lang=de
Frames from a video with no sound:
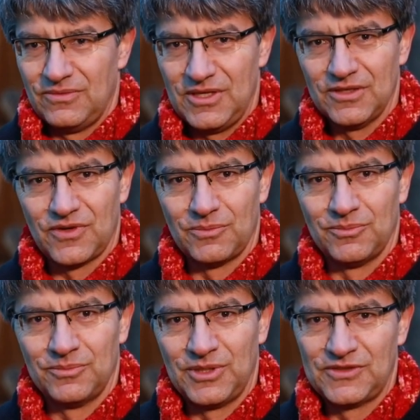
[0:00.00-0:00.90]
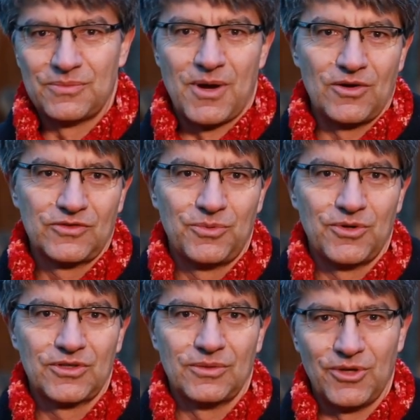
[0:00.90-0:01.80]
Wir vom Bistum
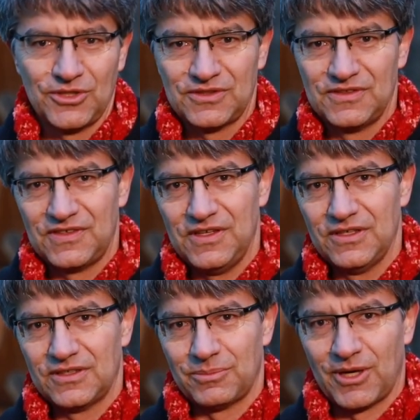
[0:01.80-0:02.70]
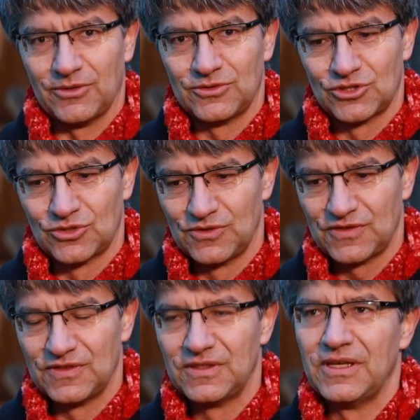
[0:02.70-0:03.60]
Augsburg möchten Sie dabei
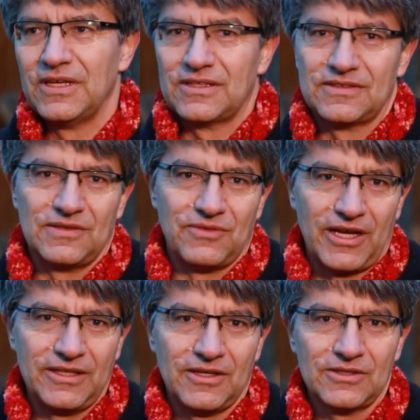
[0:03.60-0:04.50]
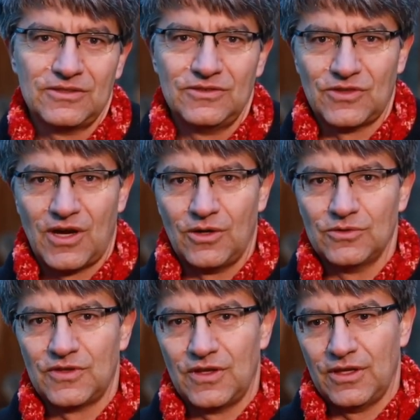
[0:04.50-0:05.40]
unterstützen, dass Sie Weihnachten zu
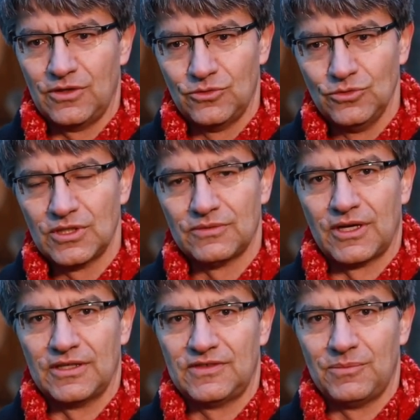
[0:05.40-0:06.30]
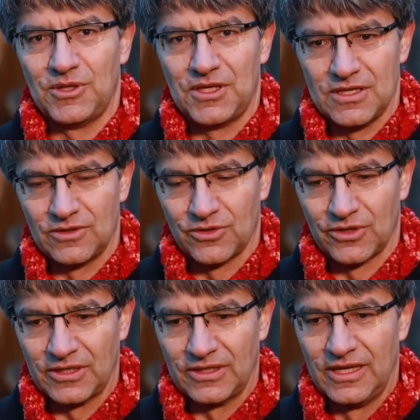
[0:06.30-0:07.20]
Hause in guter Weise begehen
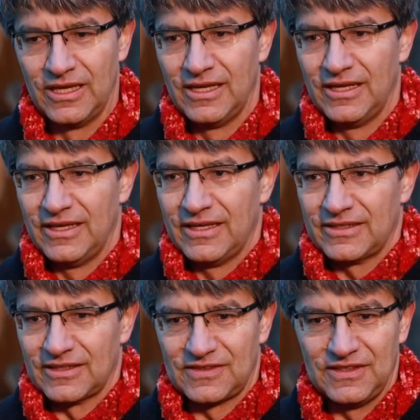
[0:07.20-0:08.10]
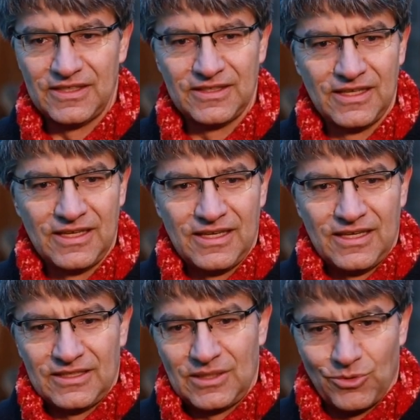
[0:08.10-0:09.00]
können, dass Ihnen
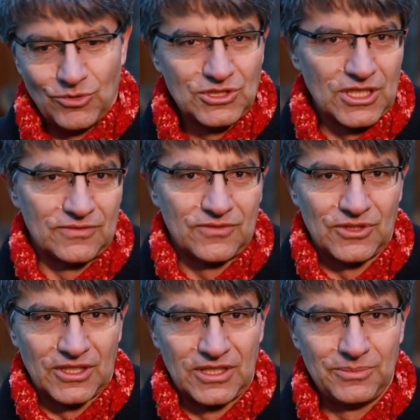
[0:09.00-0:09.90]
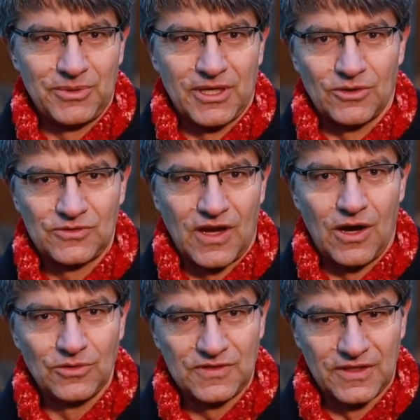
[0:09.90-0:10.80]
die Botschaft von der Krippe auch zu
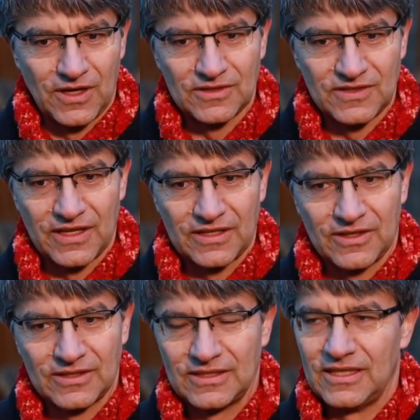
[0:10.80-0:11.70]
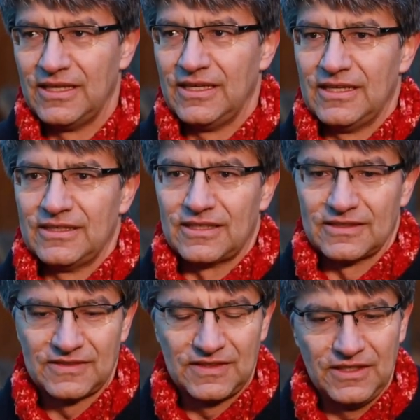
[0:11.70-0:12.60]
Hause nah sein kann,
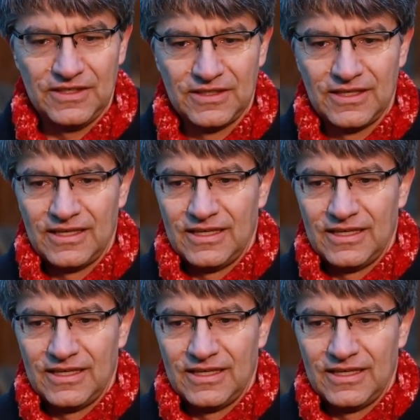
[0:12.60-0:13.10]
dass Sie